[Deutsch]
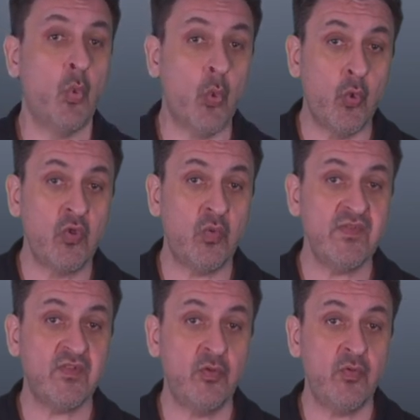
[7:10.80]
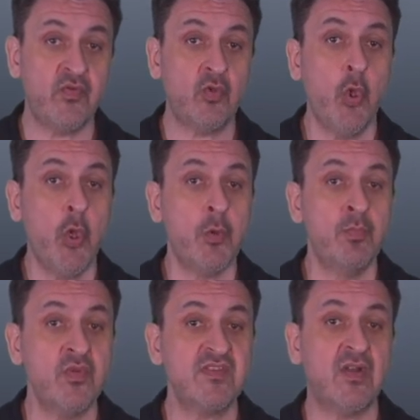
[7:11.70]
Ohne unsere Lösung
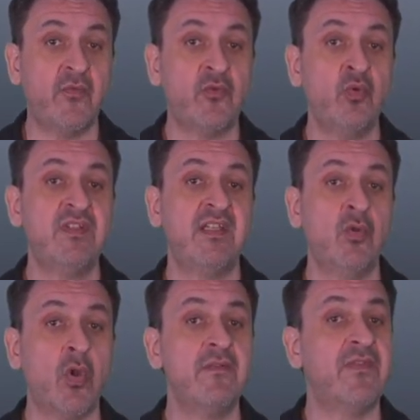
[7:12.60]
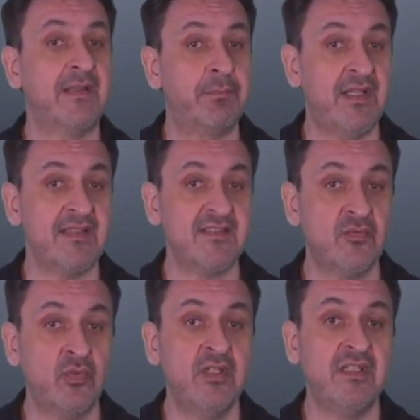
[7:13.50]
müsste aufgrund der neuen
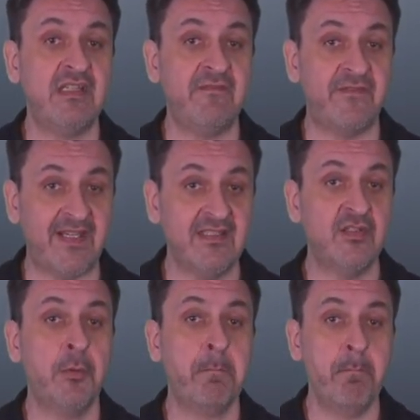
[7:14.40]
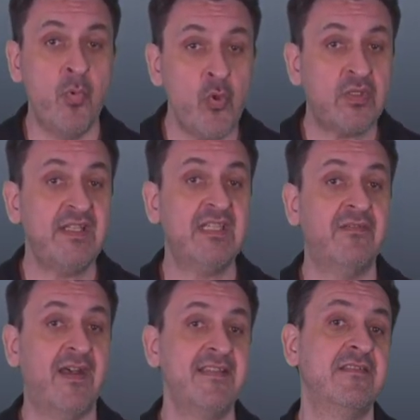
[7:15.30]
Wandbelastung die Wand
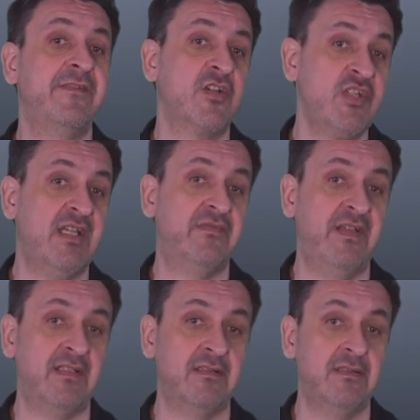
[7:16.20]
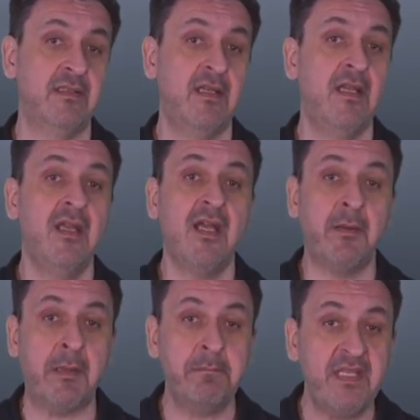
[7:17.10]
möglicherweise verstärkt werden.
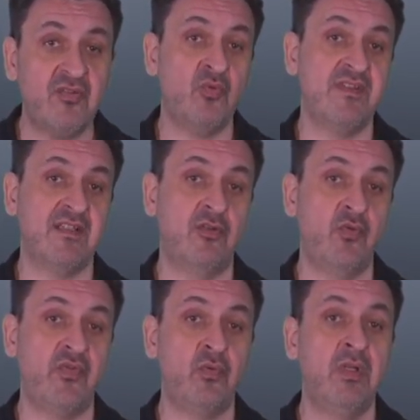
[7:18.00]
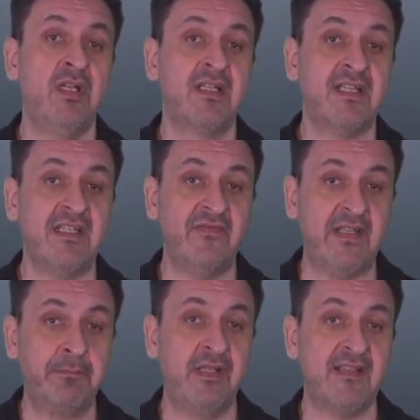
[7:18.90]
Aber mit unserer Lösung kann die
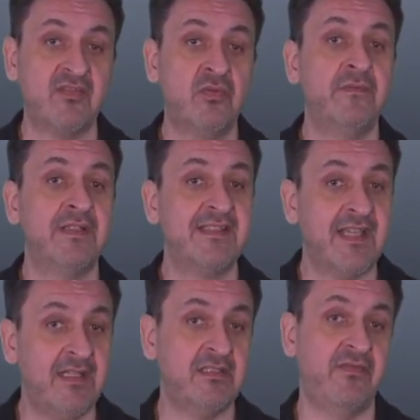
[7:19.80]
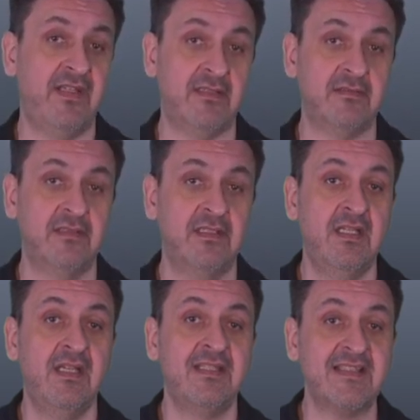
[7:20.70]
Wandbelastung verteilt werden,
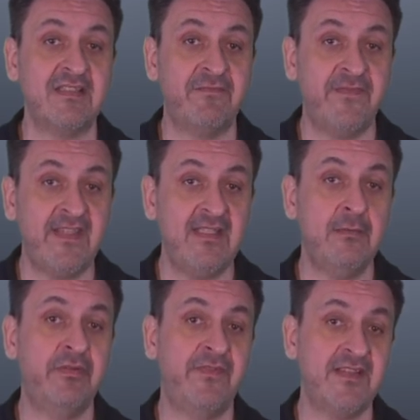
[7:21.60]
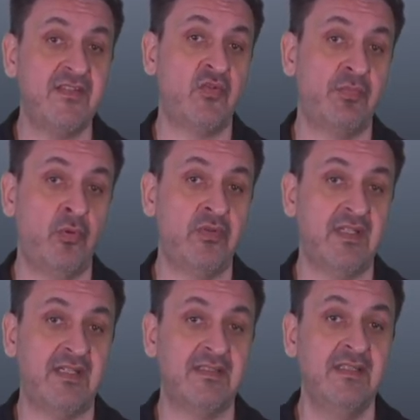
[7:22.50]
da sie viele
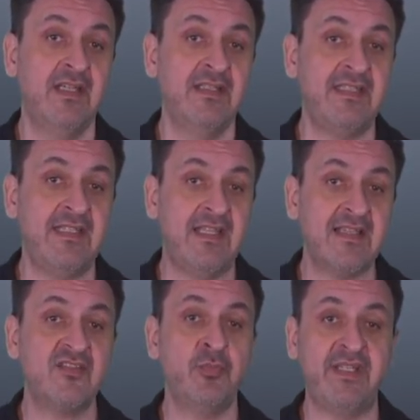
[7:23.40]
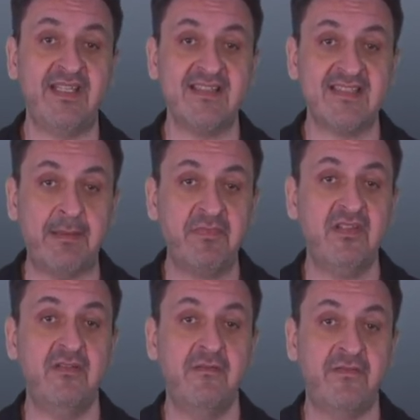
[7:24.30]
Befestigungspunkte hat, die die Last über die
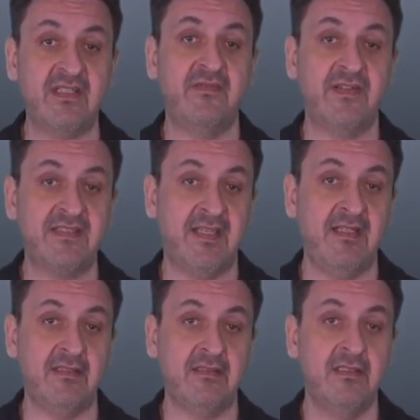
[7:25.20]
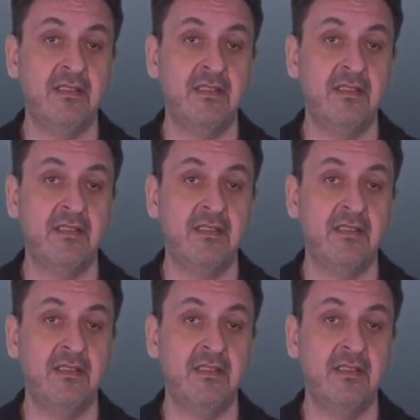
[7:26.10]
gesamte Wand verteilen.